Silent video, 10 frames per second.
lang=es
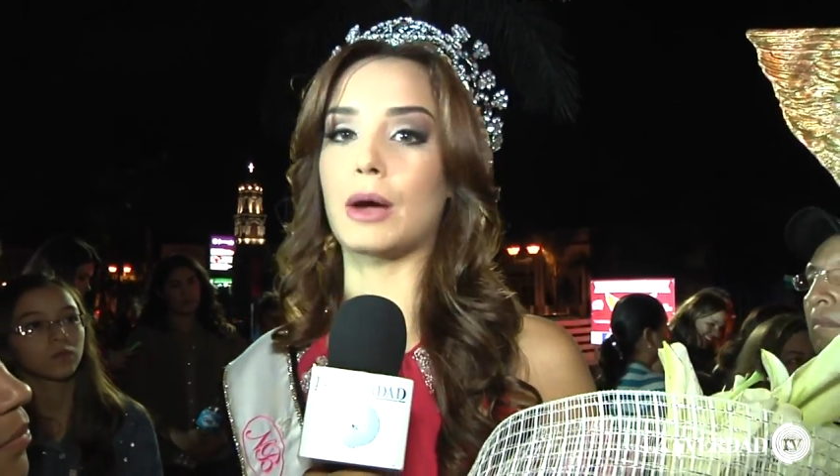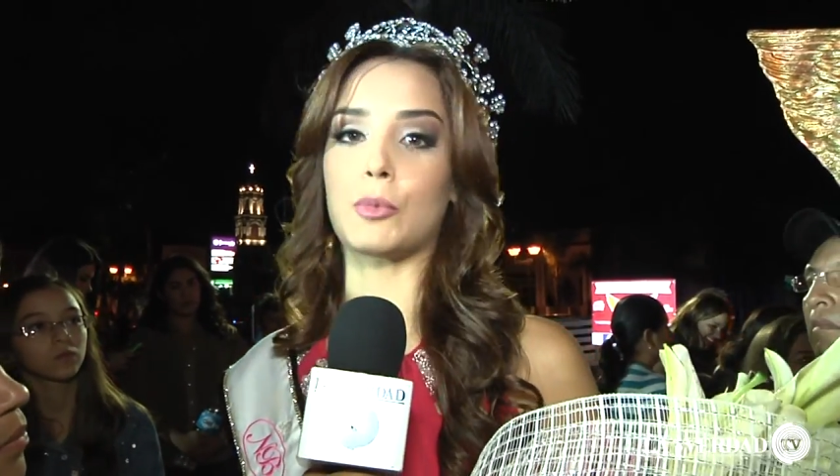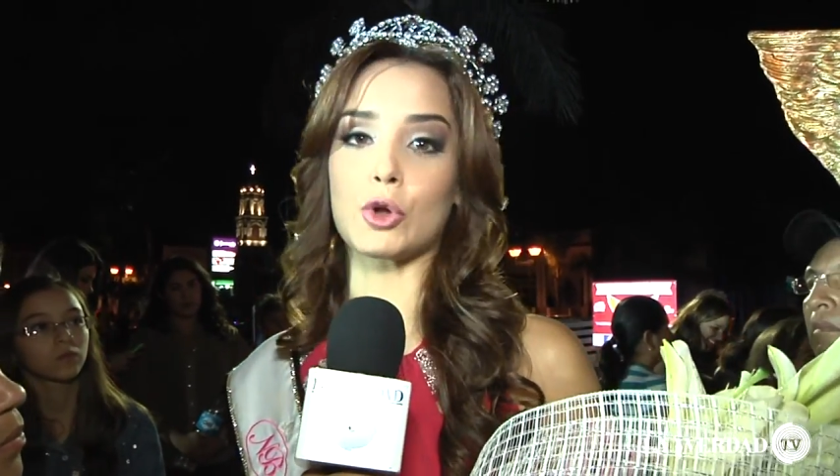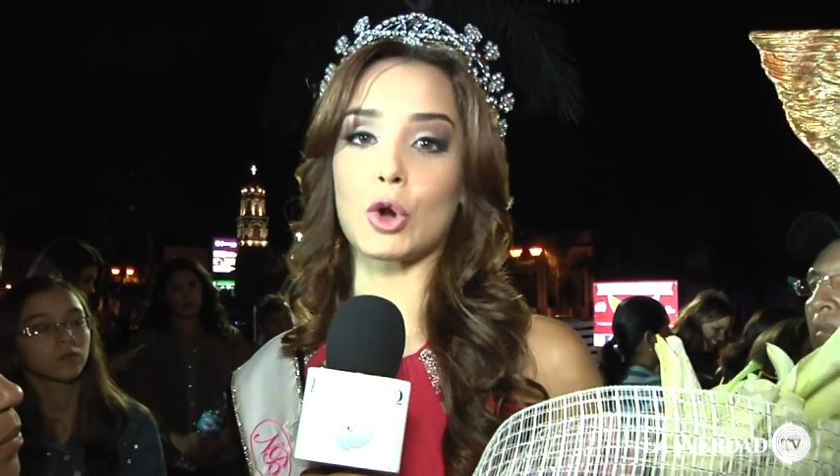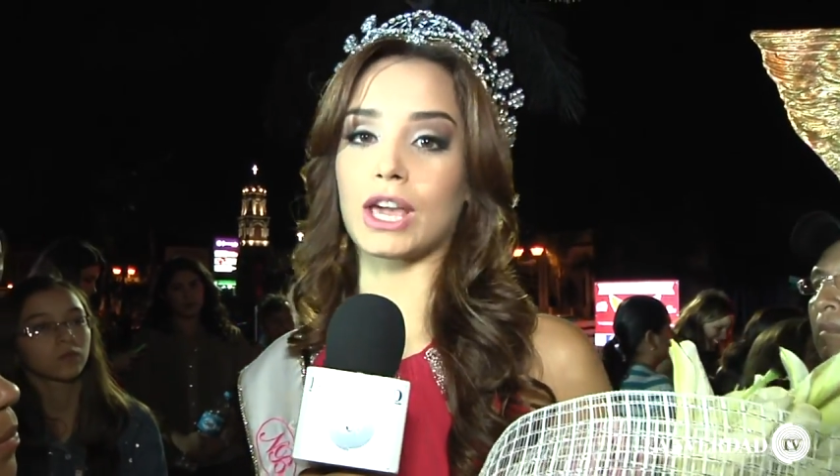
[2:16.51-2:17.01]

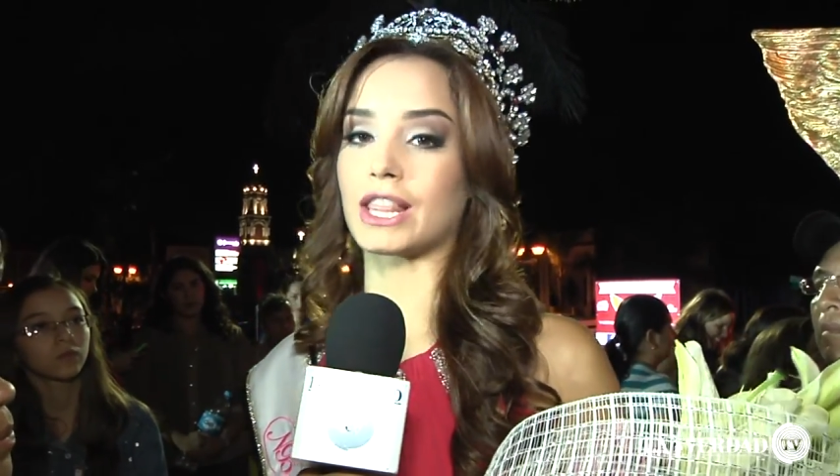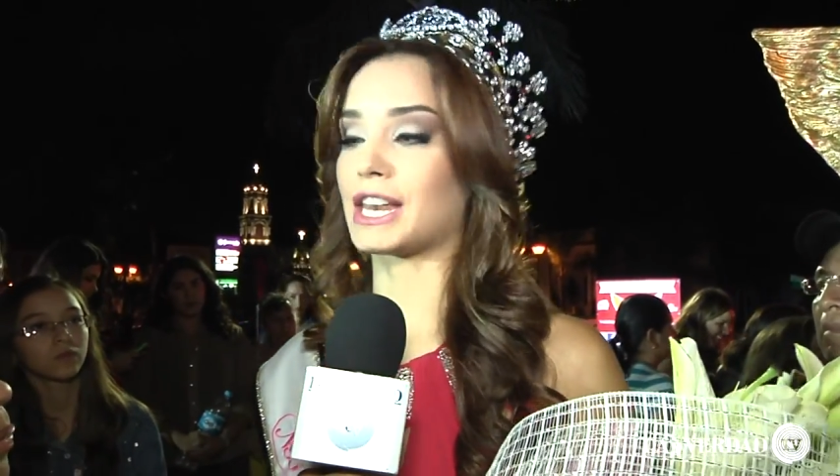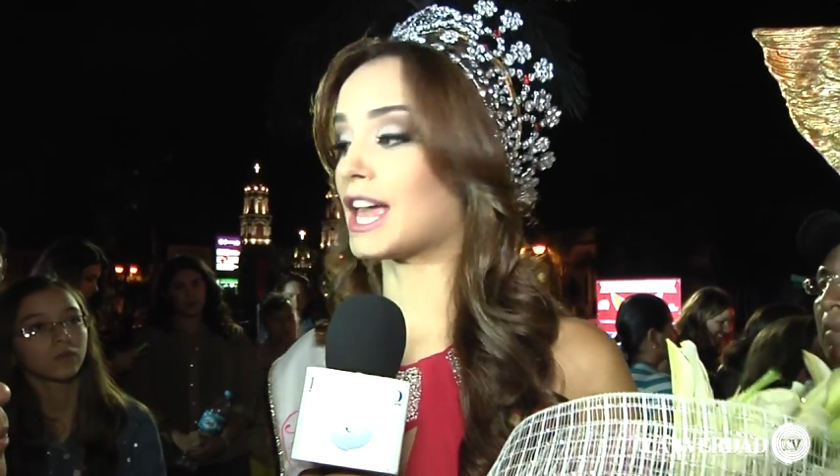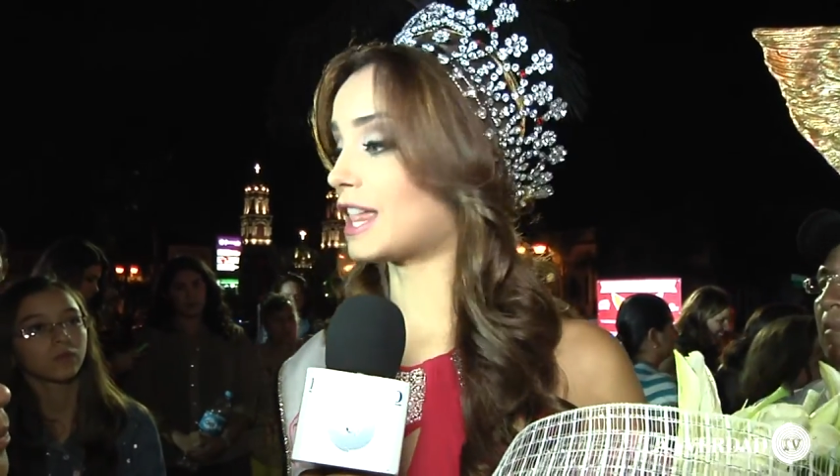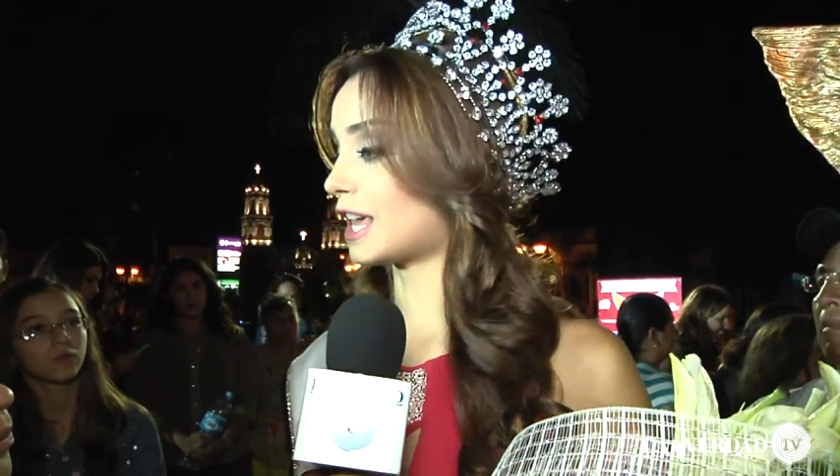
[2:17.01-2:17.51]
apoyo que
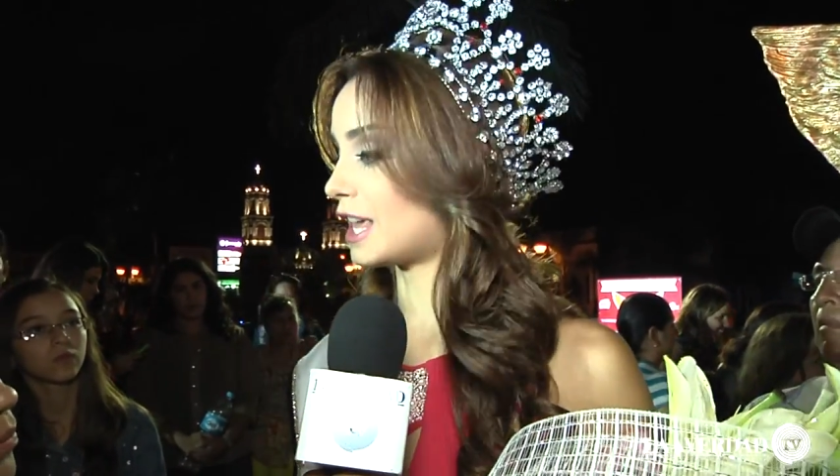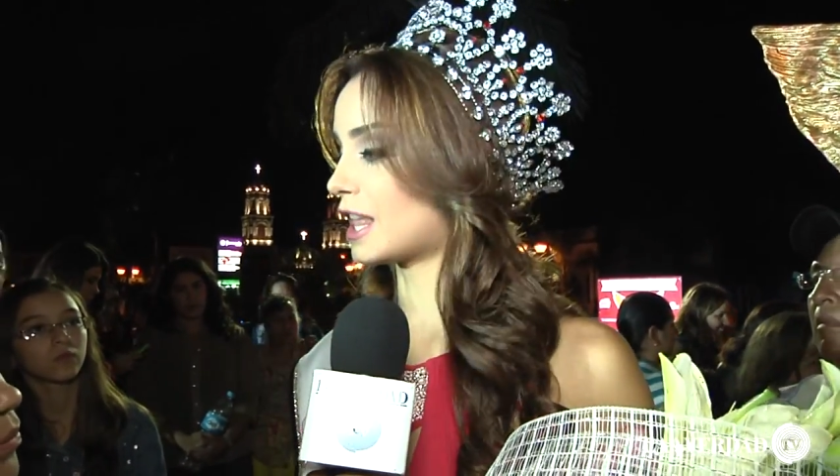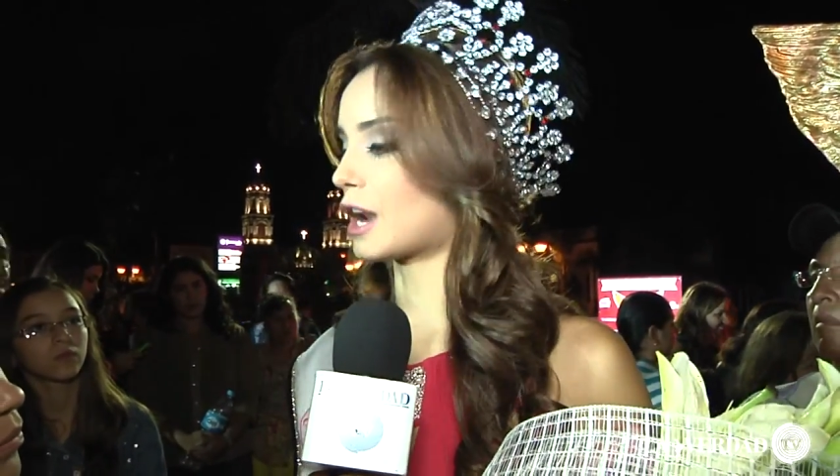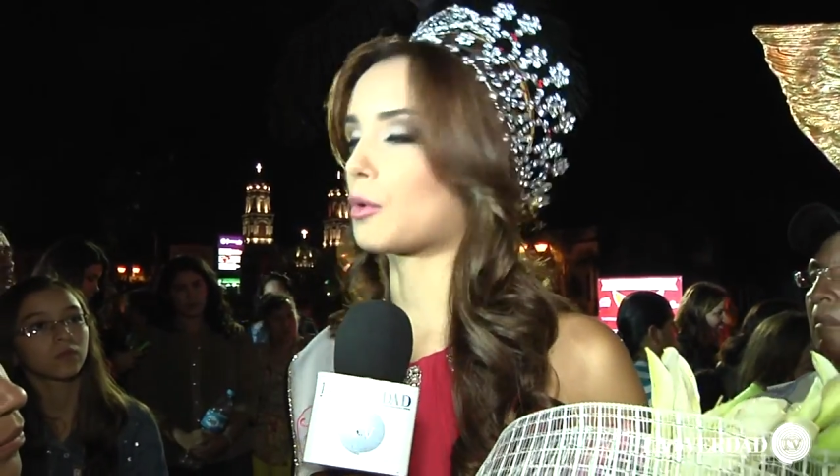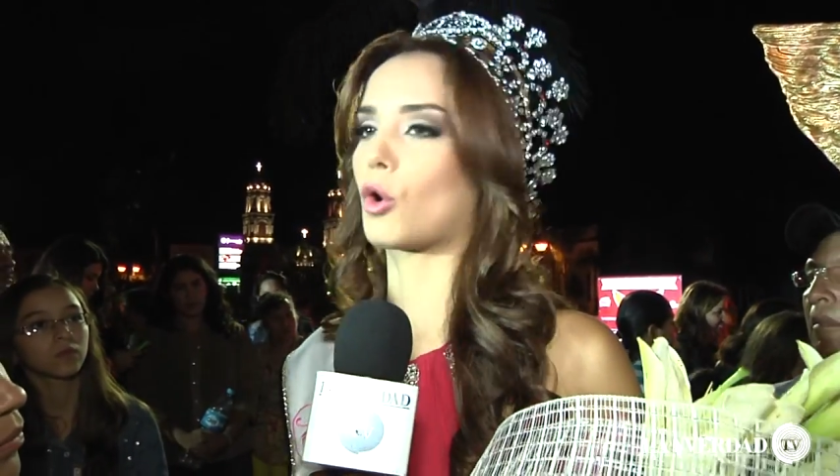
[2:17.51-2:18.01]
tenía de aquí
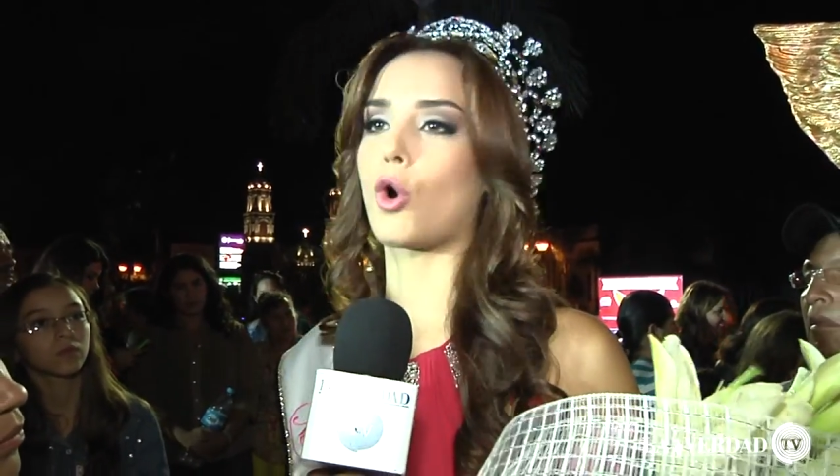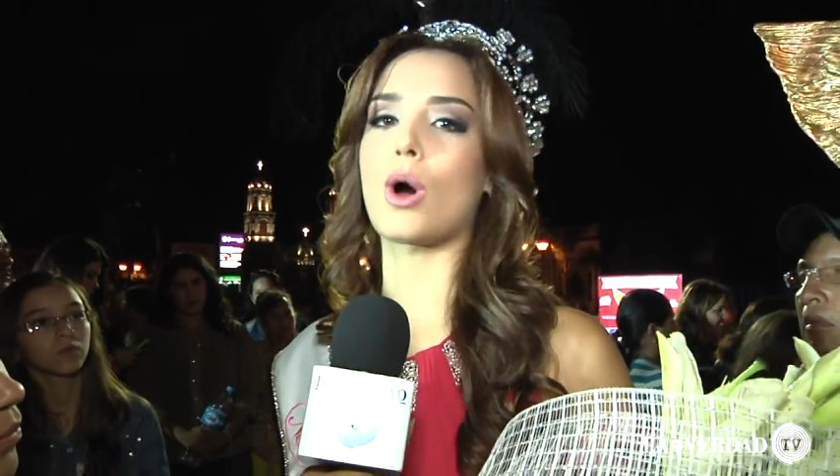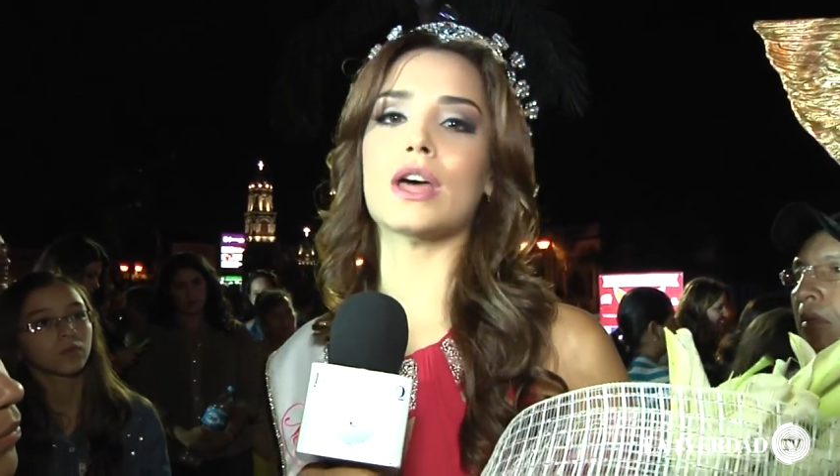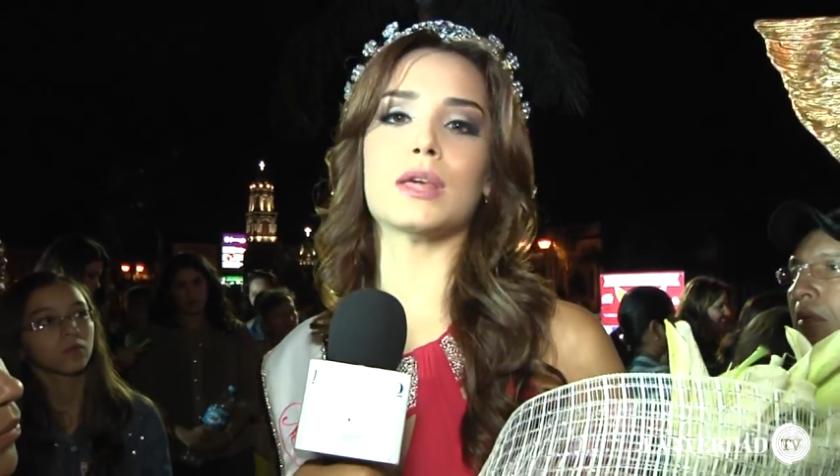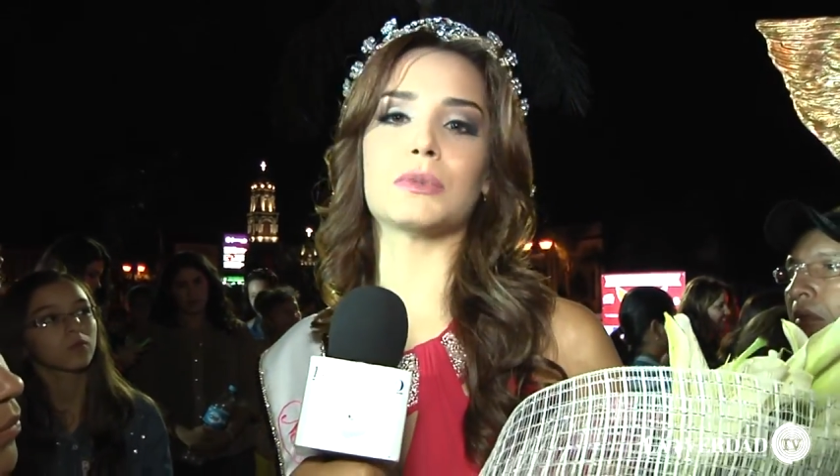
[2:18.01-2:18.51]
de
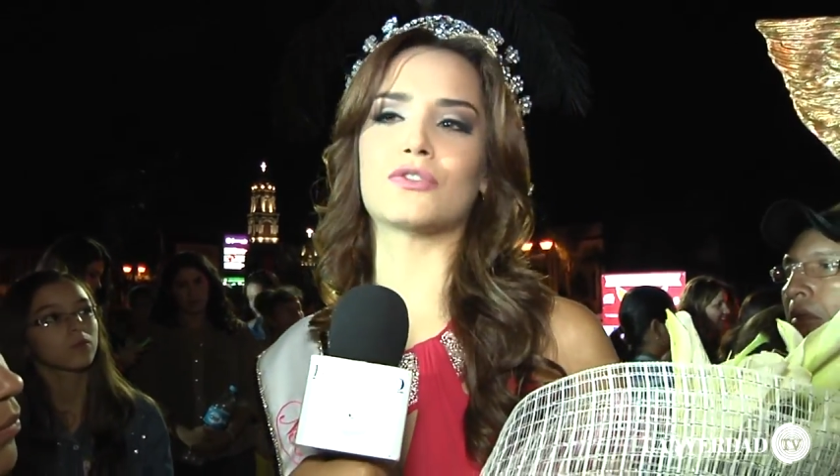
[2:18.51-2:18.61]
Navojoa, de mis